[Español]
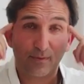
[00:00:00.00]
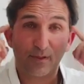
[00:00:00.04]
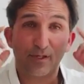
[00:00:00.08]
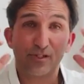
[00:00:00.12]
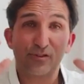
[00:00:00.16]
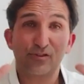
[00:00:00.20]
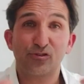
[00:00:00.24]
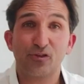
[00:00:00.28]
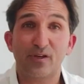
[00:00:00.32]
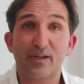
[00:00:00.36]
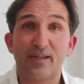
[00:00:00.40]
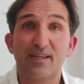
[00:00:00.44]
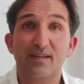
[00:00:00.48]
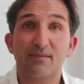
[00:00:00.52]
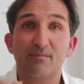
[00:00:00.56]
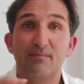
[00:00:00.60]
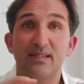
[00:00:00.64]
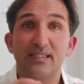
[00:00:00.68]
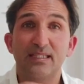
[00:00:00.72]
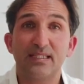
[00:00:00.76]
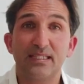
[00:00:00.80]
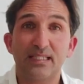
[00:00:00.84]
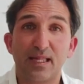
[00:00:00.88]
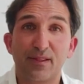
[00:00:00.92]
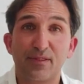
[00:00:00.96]
Por eso es
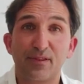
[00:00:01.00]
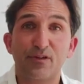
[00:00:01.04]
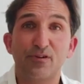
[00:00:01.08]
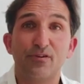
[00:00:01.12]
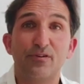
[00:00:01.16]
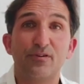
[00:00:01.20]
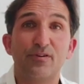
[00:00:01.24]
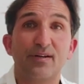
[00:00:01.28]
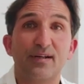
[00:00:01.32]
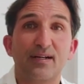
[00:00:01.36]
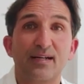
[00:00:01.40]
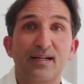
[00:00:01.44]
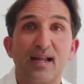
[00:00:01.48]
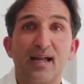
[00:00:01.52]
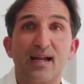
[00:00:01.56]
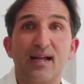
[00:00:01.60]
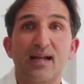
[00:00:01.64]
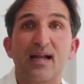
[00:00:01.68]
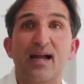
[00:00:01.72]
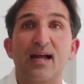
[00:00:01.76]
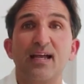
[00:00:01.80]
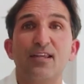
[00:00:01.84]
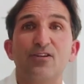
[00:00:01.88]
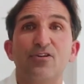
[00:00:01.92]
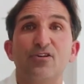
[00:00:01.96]
meditación
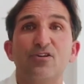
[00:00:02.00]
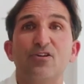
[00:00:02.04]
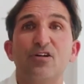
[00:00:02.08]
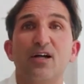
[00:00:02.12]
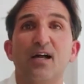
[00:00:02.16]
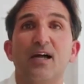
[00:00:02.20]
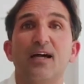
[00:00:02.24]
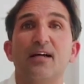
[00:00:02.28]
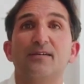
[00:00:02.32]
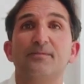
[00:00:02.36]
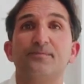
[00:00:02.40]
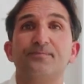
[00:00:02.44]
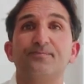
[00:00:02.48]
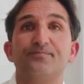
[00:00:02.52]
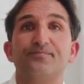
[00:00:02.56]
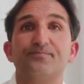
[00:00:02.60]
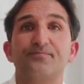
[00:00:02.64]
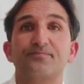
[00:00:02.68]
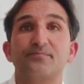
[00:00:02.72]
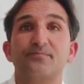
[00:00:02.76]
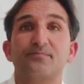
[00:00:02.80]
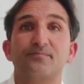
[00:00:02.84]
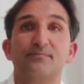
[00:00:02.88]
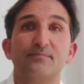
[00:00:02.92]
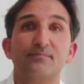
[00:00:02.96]
raja yoga.
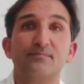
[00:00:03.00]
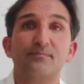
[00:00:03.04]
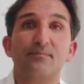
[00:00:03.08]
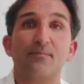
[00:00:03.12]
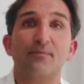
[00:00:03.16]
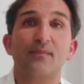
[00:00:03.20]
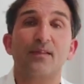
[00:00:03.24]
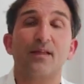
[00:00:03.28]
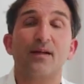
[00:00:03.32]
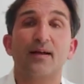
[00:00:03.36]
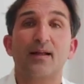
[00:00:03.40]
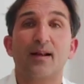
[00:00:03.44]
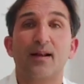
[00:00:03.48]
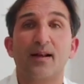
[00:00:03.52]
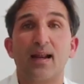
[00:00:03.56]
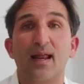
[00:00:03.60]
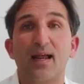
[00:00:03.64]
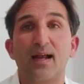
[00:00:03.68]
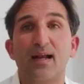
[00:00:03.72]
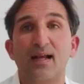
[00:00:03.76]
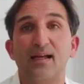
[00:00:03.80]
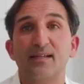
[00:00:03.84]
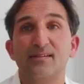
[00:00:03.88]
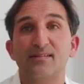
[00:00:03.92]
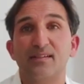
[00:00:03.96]

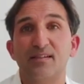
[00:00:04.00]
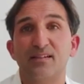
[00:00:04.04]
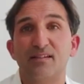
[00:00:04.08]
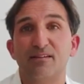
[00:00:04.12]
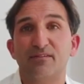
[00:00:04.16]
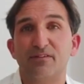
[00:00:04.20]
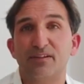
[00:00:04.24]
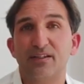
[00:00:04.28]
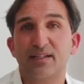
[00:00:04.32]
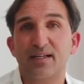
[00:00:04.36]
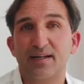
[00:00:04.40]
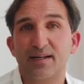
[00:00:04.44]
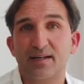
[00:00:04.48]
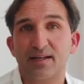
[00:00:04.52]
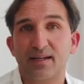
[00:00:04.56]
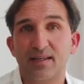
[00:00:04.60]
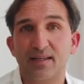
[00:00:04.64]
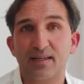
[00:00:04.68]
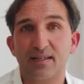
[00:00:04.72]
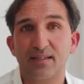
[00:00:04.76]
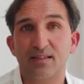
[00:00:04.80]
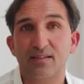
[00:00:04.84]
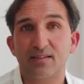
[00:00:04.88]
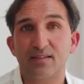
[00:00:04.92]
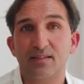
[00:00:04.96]
Raja significa
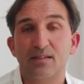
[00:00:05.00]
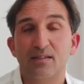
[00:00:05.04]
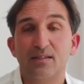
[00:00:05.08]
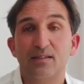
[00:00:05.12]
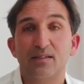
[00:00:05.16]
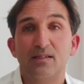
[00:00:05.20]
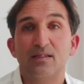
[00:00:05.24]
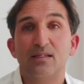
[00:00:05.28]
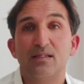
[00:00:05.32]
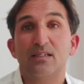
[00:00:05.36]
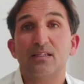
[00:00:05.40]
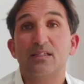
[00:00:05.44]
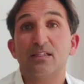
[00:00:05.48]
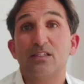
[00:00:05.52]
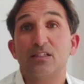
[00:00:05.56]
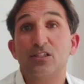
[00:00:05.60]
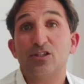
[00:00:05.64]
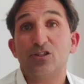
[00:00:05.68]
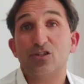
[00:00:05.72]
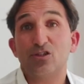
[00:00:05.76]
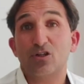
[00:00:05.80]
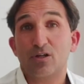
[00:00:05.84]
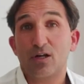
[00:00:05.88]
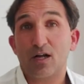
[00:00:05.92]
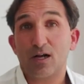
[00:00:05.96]
rey
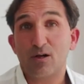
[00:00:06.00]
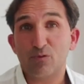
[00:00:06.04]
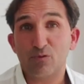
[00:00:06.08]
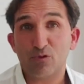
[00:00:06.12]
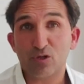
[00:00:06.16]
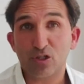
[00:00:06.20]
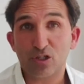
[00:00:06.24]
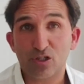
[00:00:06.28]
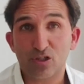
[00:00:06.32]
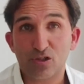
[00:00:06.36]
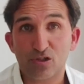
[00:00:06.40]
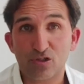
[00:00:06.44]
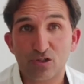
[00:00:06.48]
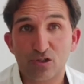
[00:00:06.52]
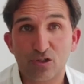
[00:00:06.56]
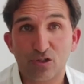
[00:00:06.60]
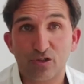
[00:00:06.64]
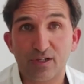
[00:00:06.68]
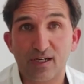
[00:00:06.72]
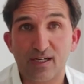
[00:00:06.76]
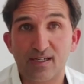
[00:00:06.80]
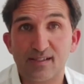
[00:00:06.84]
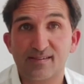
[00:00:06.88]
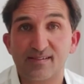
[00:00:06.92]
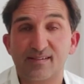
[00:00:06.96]
y yoga unión
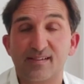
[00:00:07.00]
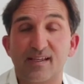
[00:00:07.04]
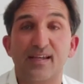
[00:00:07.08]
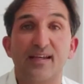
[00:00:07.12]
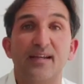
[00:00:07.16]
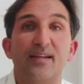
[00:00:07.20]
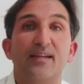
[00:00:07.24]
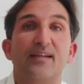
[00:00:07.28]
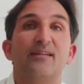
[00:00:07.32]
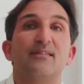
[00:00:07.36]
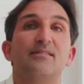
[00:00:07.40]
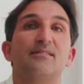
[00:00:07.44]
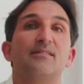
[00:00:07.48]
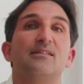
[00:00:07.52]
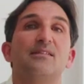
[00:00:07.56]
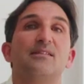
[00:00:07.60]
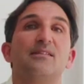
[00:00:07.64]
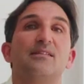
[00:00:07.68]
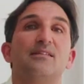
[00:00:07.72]
con el ser.